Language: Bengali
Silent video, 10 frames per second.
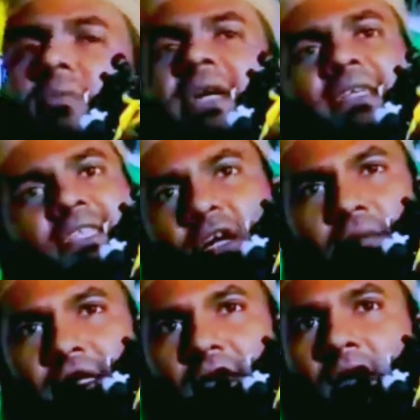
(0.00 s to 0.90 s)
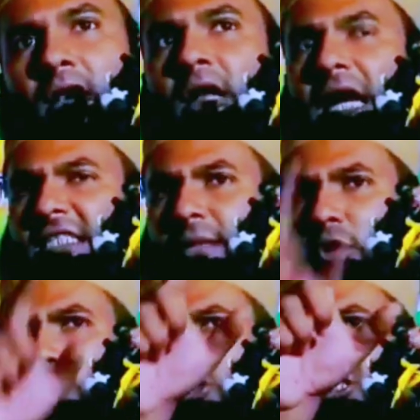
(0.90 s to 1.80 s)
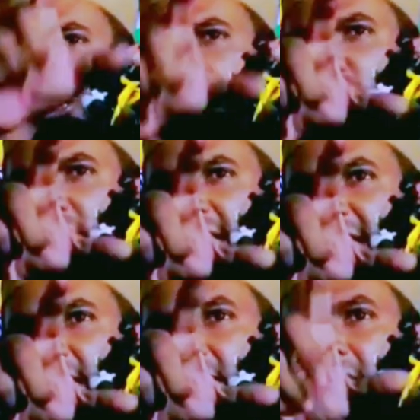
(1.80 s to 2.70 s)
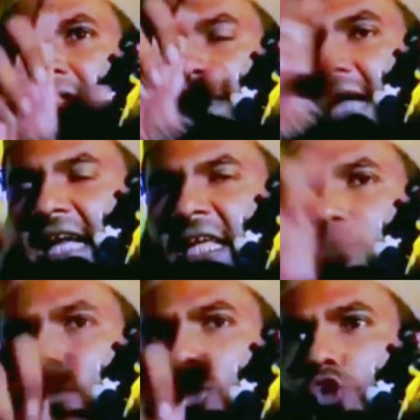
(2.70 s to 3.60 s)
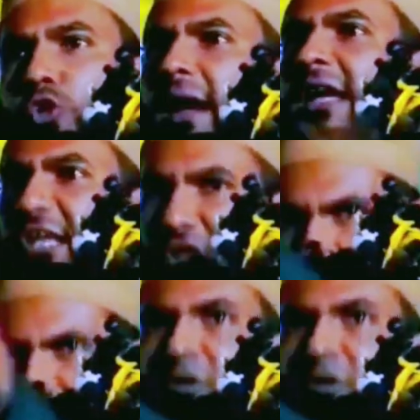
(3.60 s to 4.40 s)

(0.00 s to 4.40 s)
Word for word: ছবি আঁকতে হবে আচ্ছা বলুন তো শিশু মানে নারী পুরুষ উভয় লিঙ্গকে